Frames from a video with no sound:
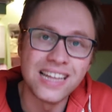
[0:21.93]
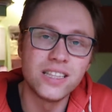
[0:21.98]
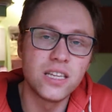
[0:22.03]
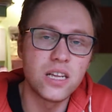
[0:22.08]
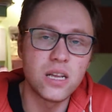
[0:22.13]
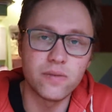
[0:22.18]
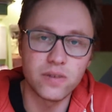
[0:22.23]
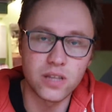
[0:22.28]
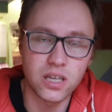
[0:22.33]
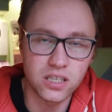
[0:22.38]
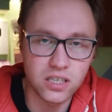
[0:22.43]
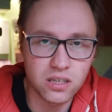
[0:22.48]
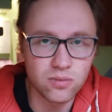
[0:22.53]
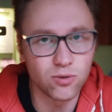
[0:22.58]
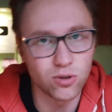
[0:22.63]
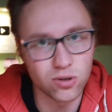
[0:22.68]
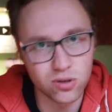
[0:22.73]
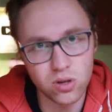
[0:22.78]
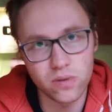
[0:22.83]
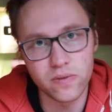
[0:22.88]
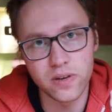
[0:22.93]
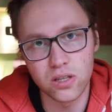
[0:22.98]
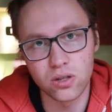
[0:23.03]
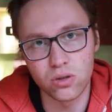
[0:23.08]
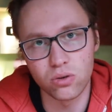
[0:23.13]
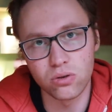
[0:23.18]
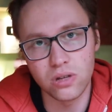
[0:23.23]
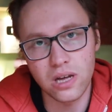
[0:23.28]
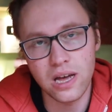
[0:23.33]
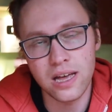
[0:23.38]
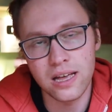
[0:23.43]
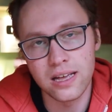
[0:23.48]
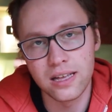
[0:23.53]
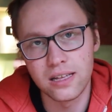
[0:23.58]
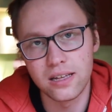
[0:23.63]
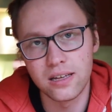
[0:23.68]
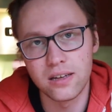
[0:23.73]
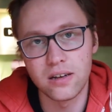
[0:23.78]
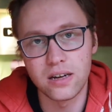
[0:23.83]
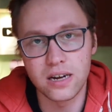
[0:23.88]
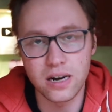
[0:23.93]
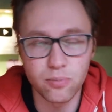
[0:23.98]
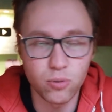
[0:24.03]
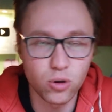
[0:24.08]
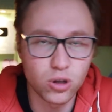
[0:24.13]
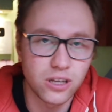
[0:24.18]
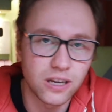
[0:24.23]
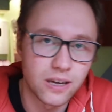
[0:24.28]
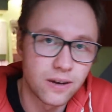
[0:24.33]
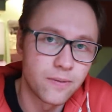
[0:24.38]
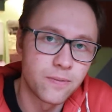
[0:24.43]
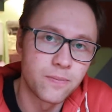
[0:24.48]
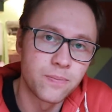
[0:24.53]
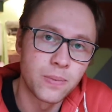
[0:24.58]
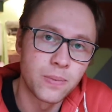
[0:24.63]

на невыносимые условия труда, работы.